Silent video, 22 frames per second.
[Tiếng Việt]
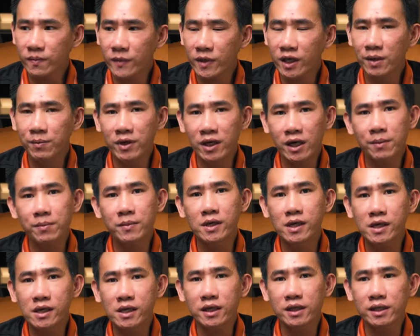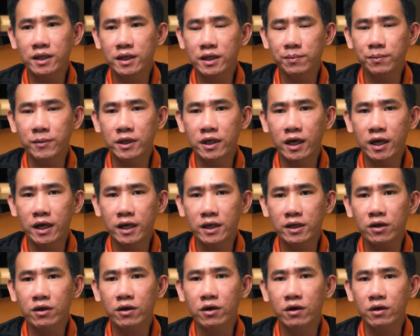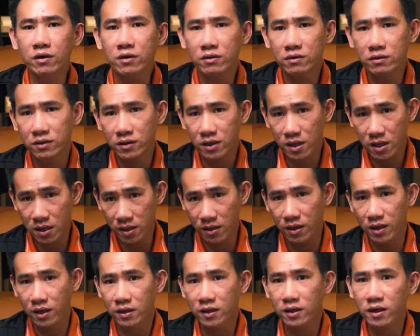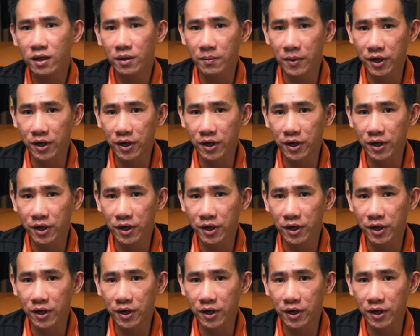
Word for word: khi mình ngâm nước á, thì mình thấy nó rất là